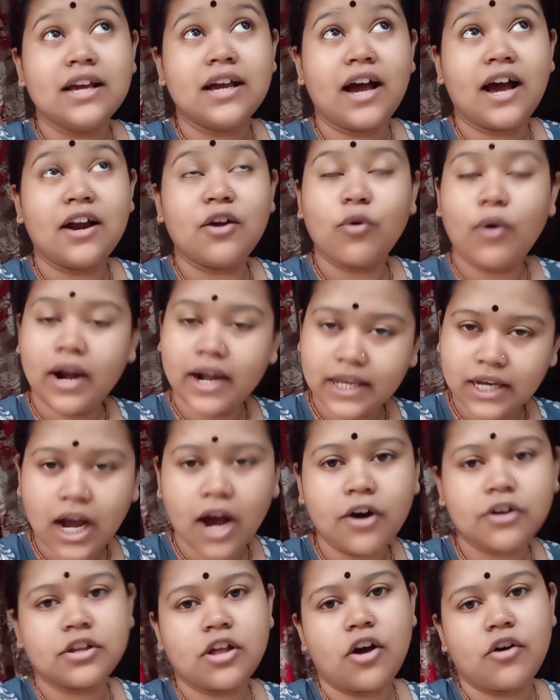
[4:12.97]
আর ওখানেই
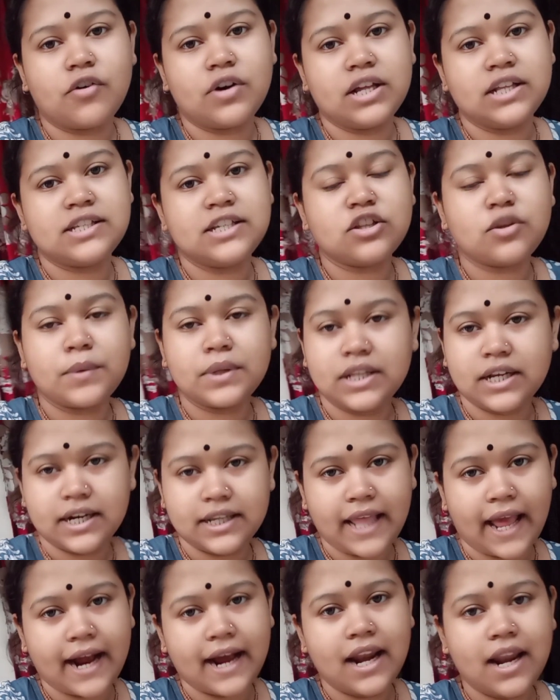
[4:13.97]
খাওয়া দাওয়া করেছি
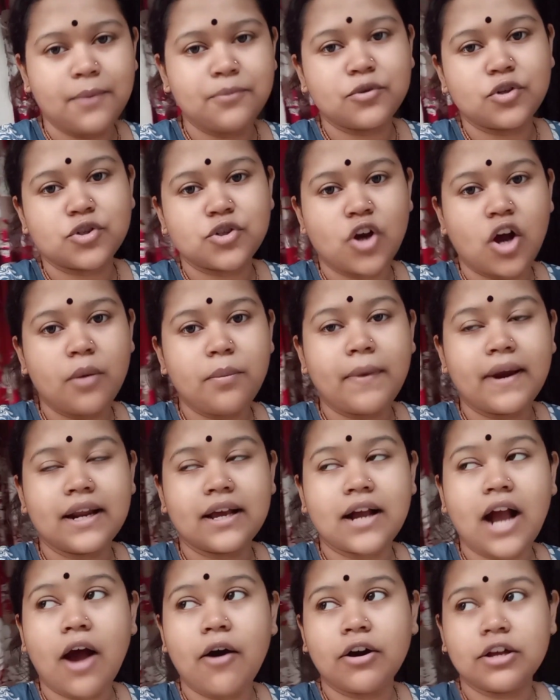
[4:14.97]
তোমাদেরকে দেখালাম তো সব
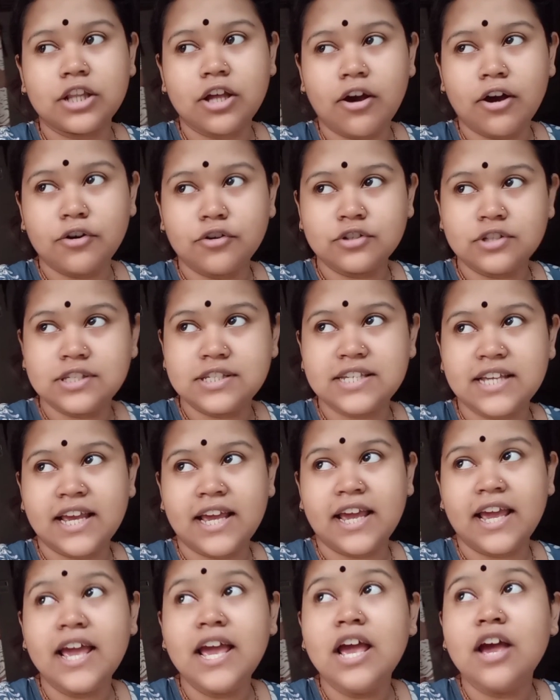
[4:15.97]
মানে খাওয়া দাওয়া হচ্ছে
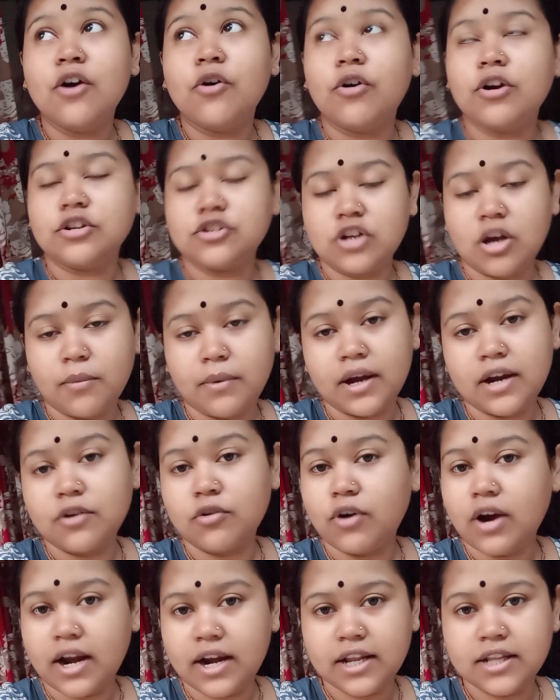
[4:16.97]
হরিসভার
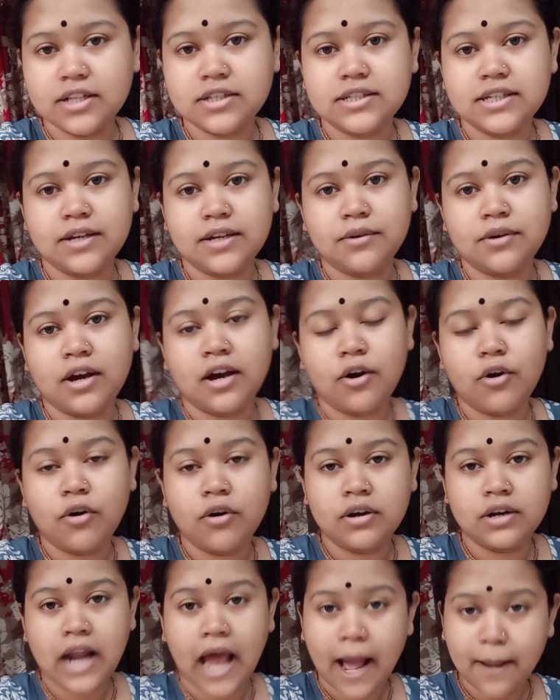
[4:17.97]
ওখানে যে
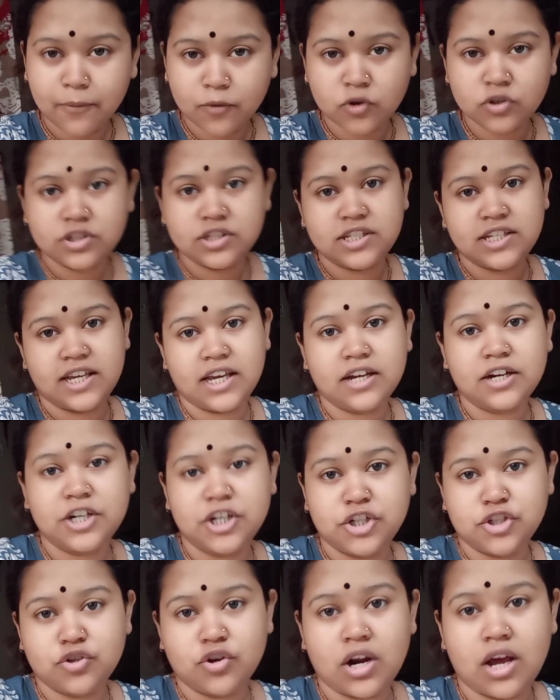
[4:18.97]
নাম হচ্ছে
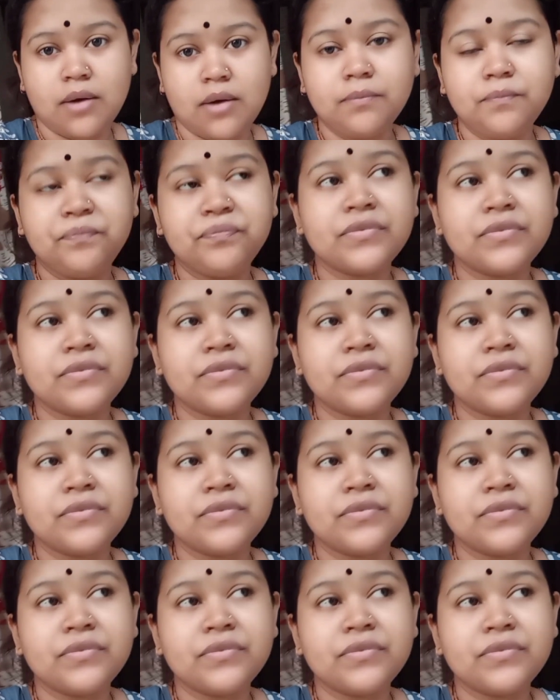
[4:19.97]
কৃষ্ণ নাম